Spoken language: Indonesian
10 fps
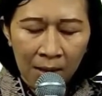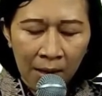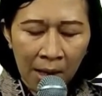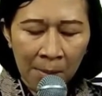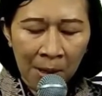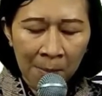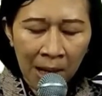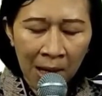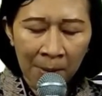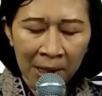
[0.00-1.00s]
Ya
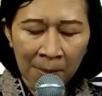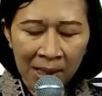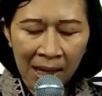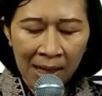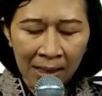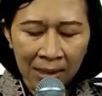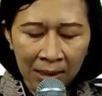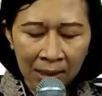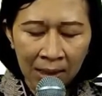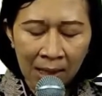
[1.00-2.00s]
Bapa, pada pagi hari
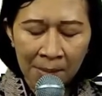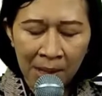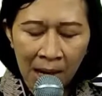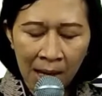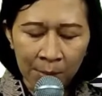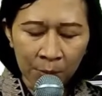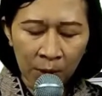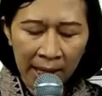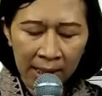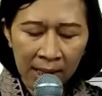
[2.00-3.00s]
ini kami akan
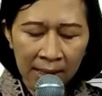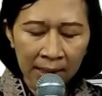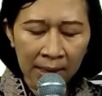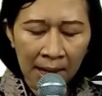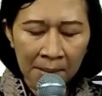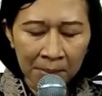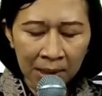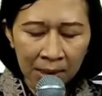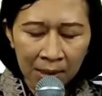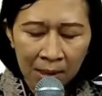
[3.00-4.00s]
memulai kegiatan
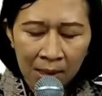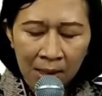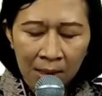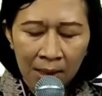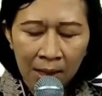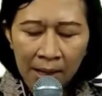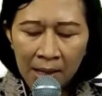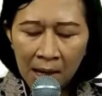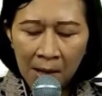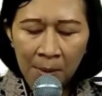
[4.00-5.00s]
kami.
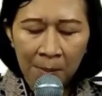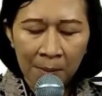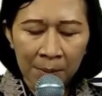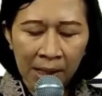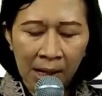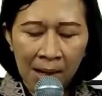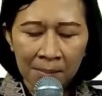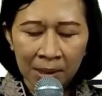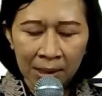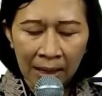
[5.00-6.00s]
Kiranya Bapa beri
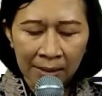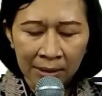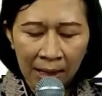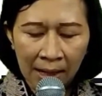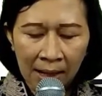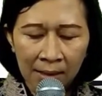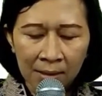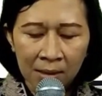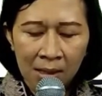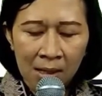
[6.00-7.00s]
kami
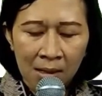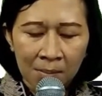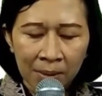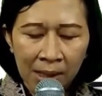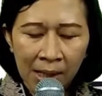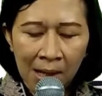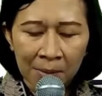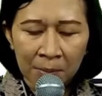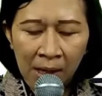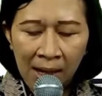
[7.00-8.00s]
kelancaran, beri
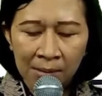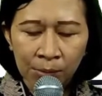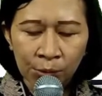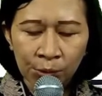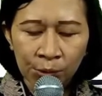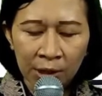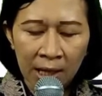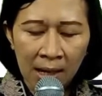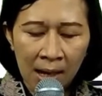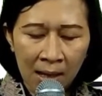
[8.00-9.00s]
kami berkatmu
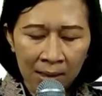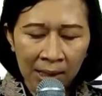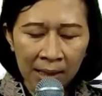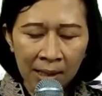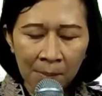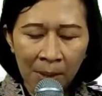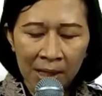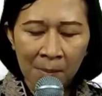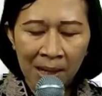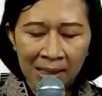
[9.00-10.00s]
sehingga kegiatan
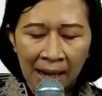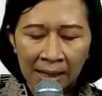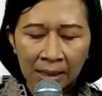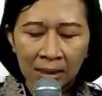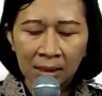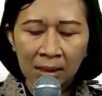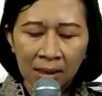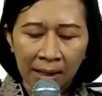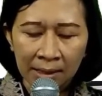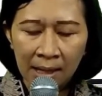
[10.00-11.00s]
pada pagi hari
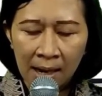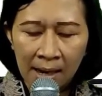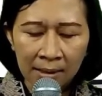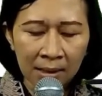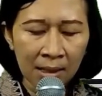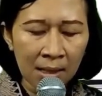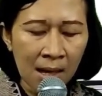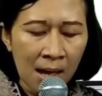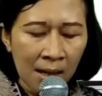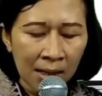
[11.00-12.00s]
ini hingga siang nanti
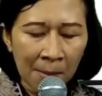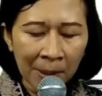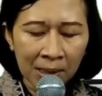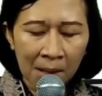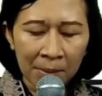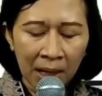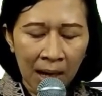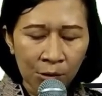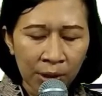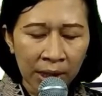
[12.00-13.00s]
dapat kami
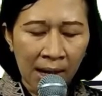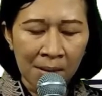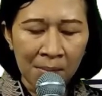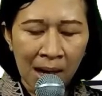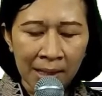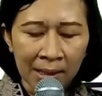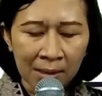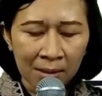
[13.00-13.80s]
lalui dengan baik.